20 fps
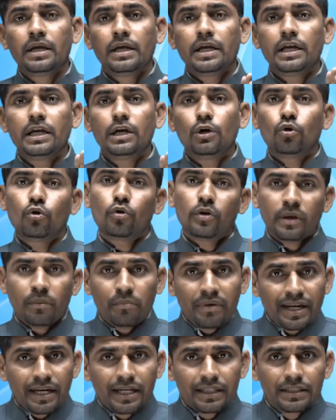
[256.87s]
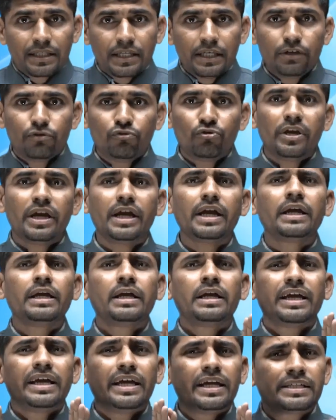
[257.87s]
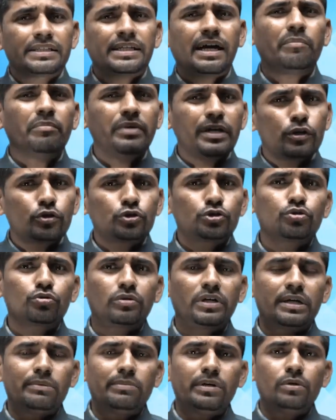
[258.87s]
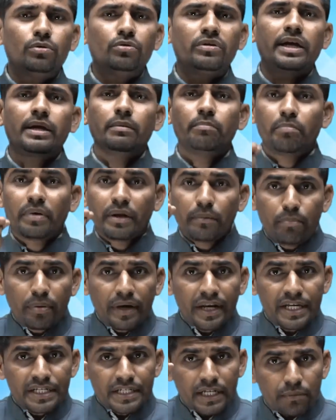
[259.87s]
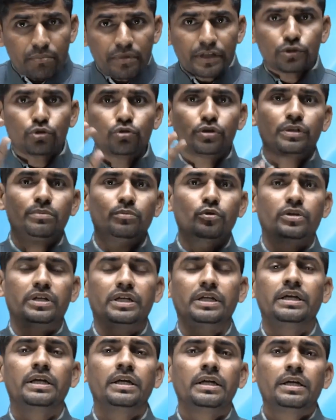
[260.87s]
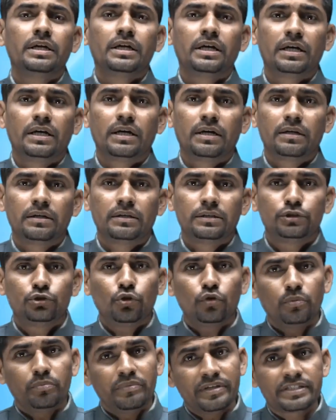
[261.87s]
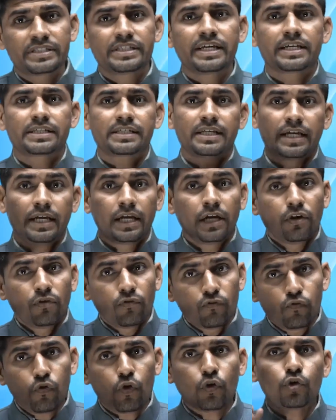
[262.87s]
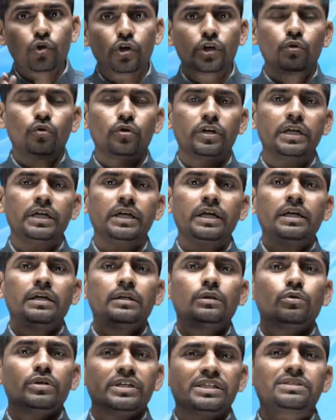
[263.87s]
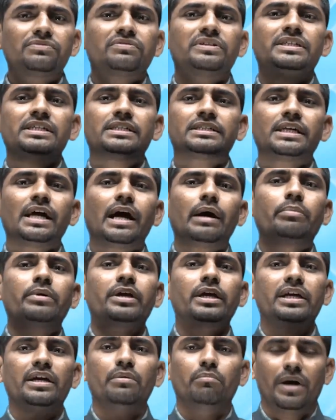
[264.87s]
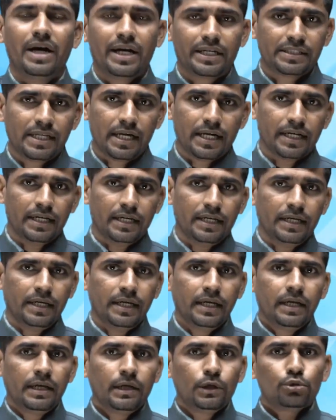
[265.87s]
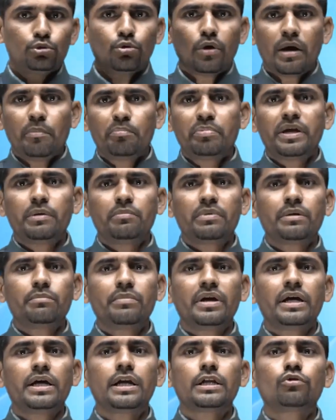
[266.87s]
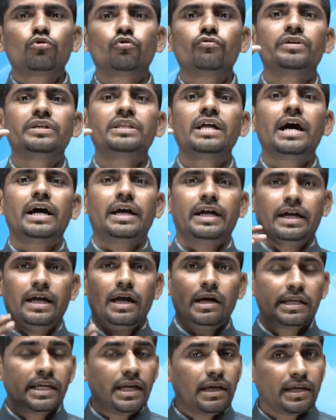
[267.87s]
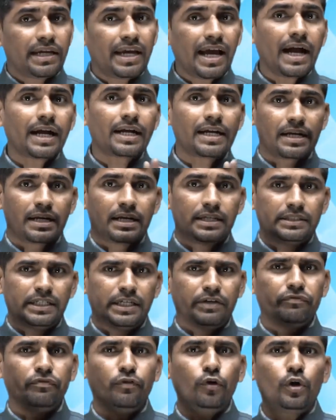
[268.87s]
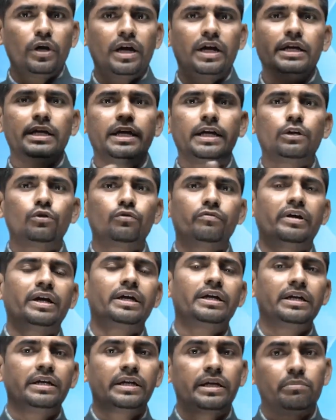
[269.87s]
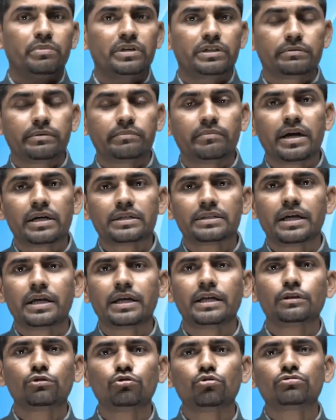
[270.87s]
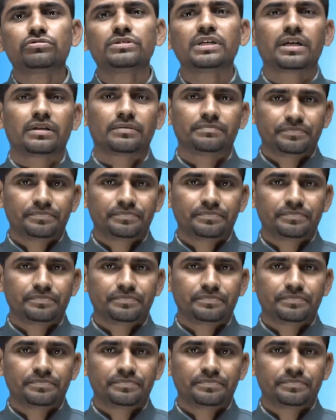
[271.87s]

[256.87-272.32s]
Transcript: इन लोगों ने मेहनत की हुई है एग्जाम में कुछ तो गड़बड़ हो गई प्रिपरेशन में छोटी मोटी जो मिस्टेक्स है वो हुई होगी इस वजह से आपके ये मार्क्स आ गए हैं तो आपके मन में अगर दुविधा है आखिर क्या करना चाहिए 400 टू 500 के बीच में मार्क्स आ रहे हैं तो सर